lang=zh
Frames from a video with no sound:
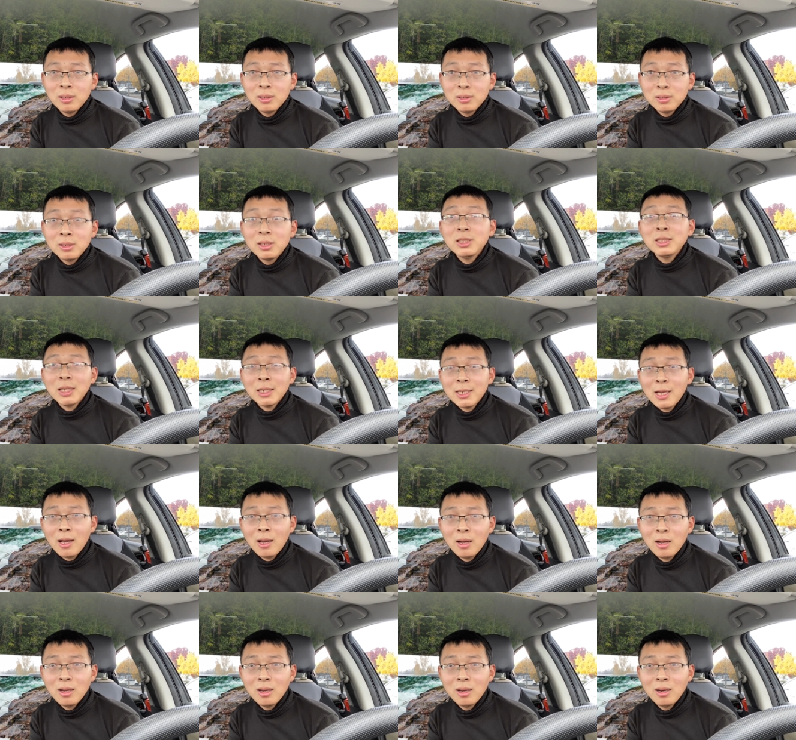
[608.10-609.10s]
你想想，
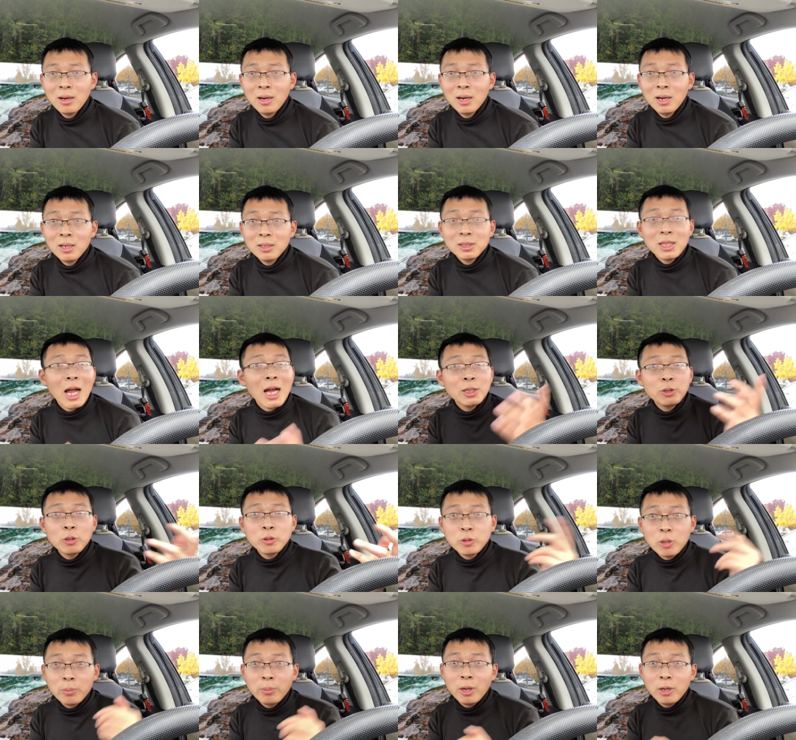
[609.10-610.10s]
大选
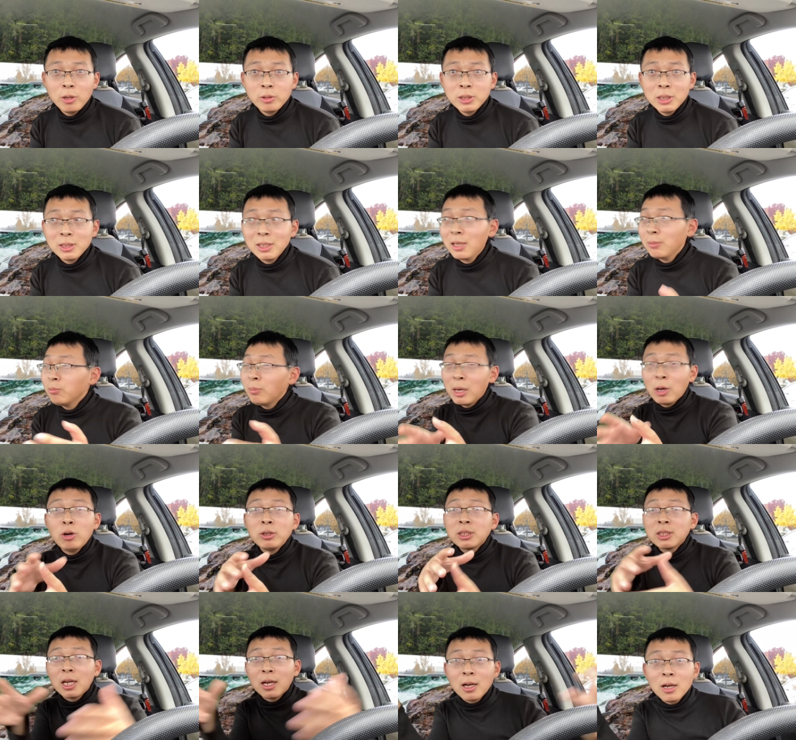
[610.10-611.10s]
选票邮寄，那美国
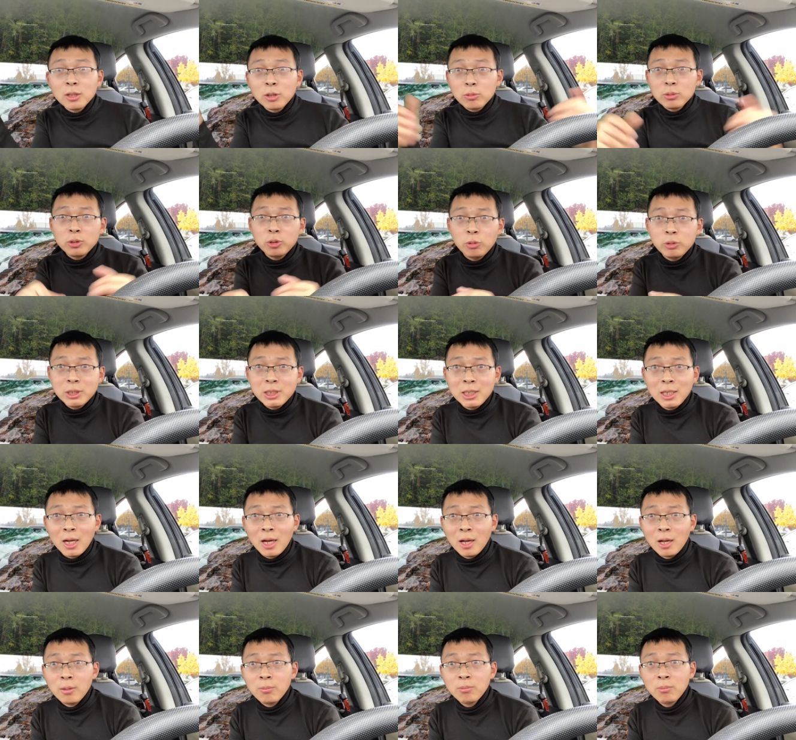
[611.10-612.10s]
整个都是邮寄
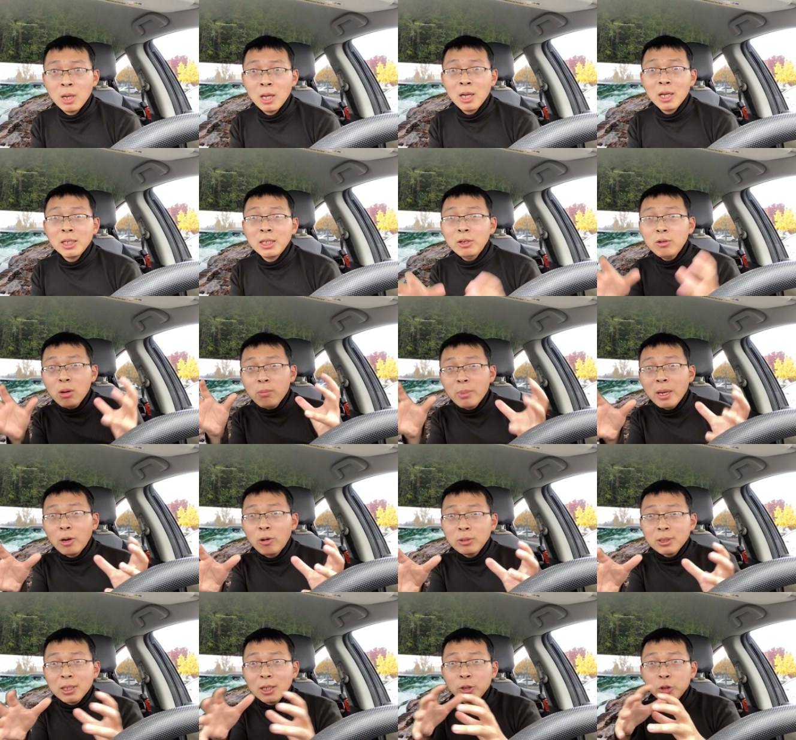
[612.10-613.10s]
的，因为美
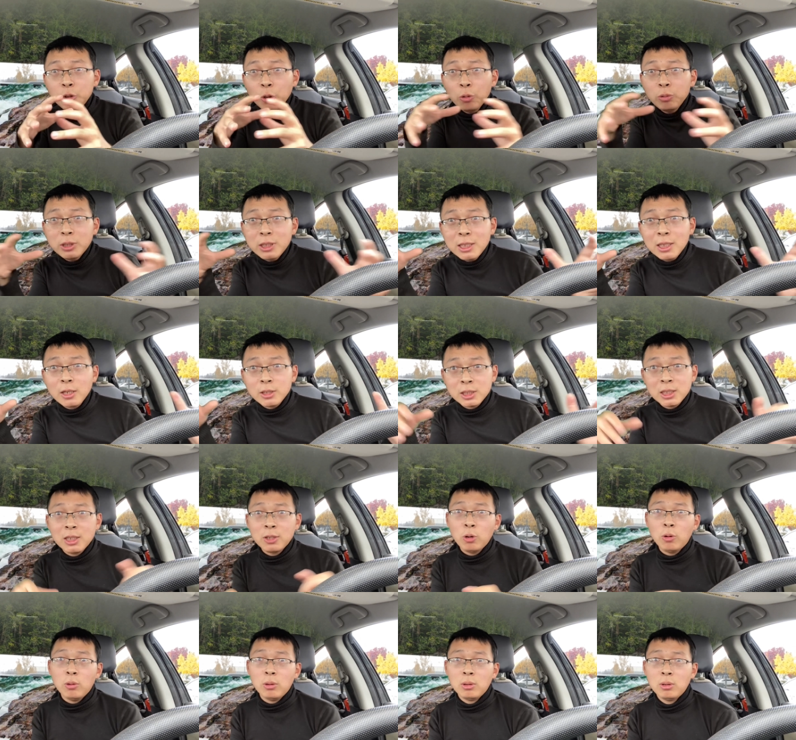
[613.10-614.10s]
国是个邮寄的系
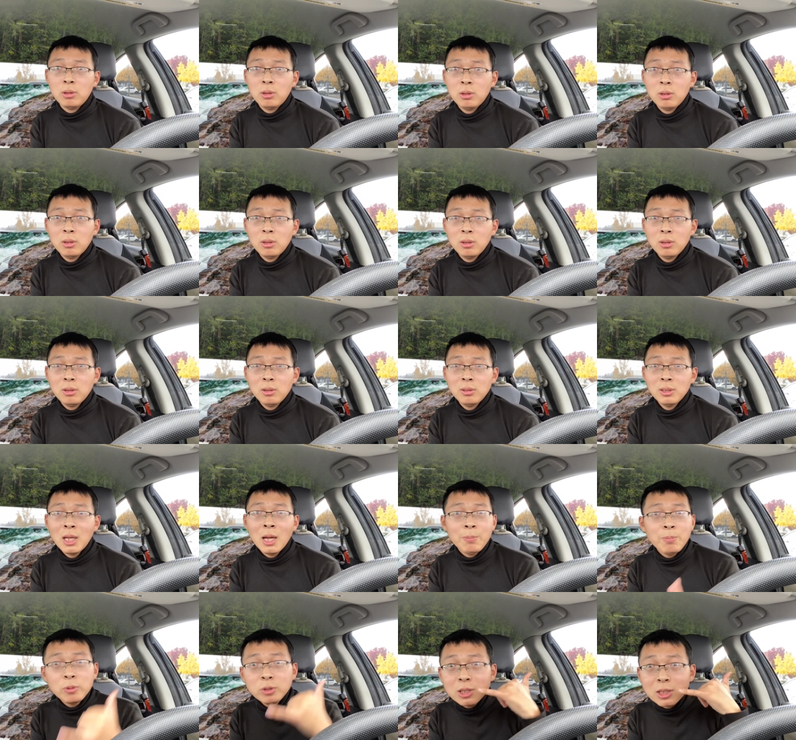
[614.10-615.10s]
统，
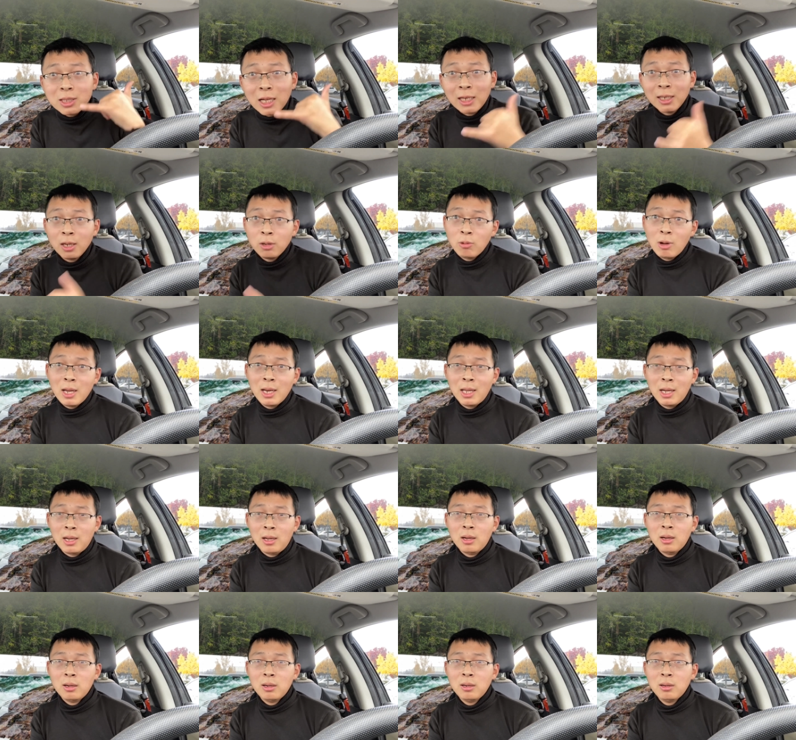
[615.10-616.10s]
它不是打电话的。
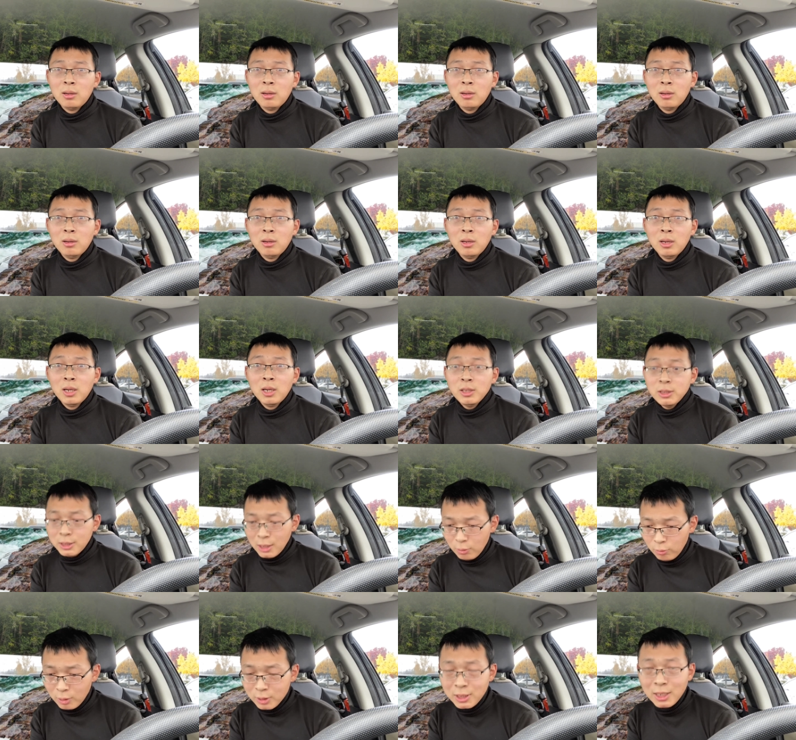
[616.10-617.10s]

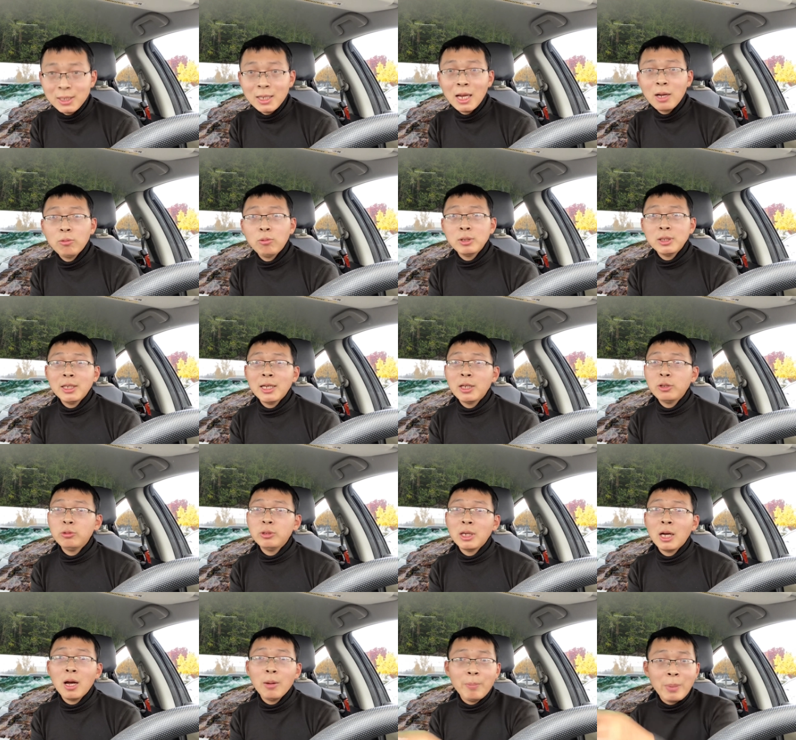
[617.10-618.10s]
像我现在，我现在去
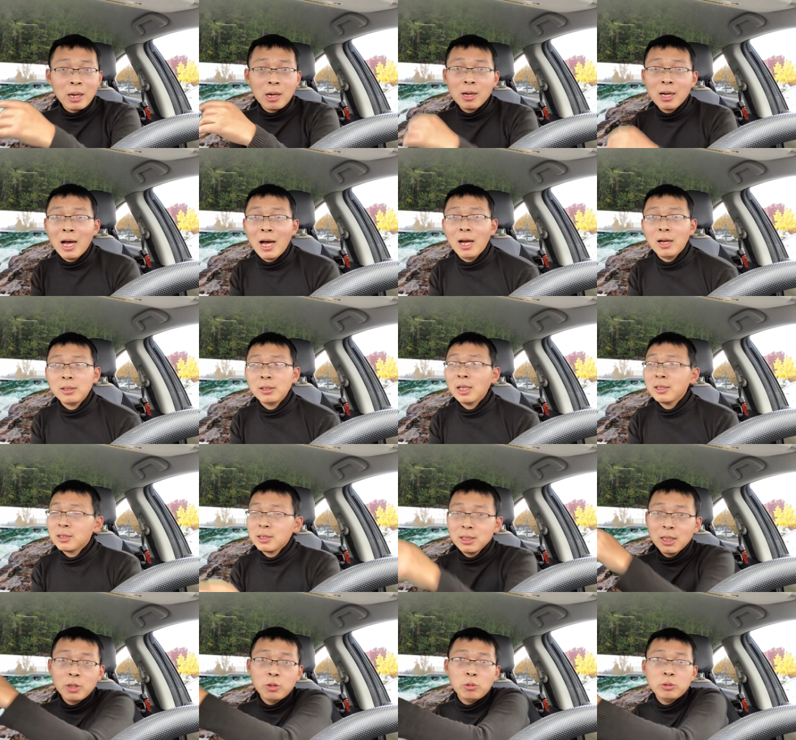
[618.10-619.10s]
银行办个卡，它
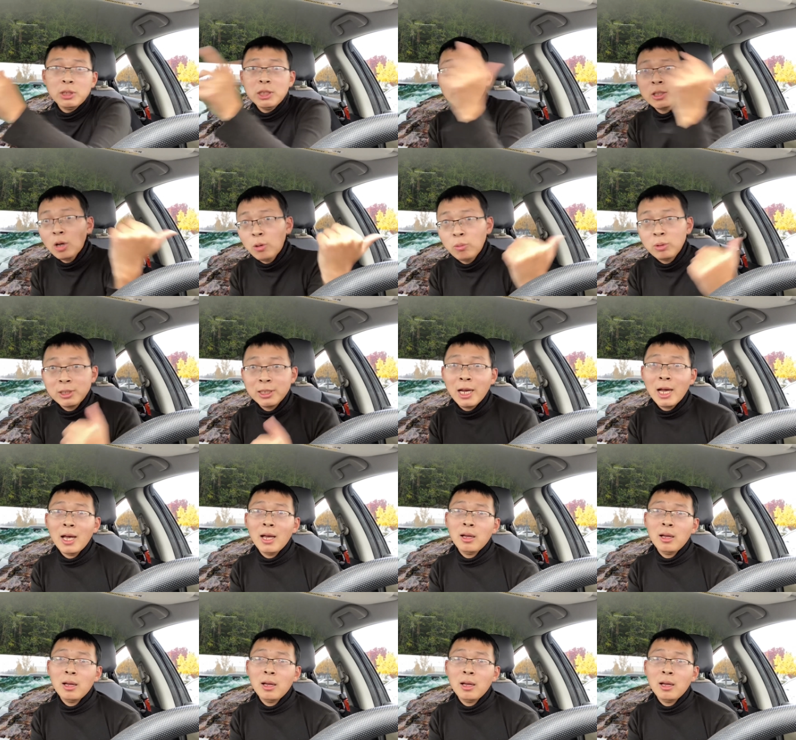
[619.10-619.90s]
直接邮寄到我家，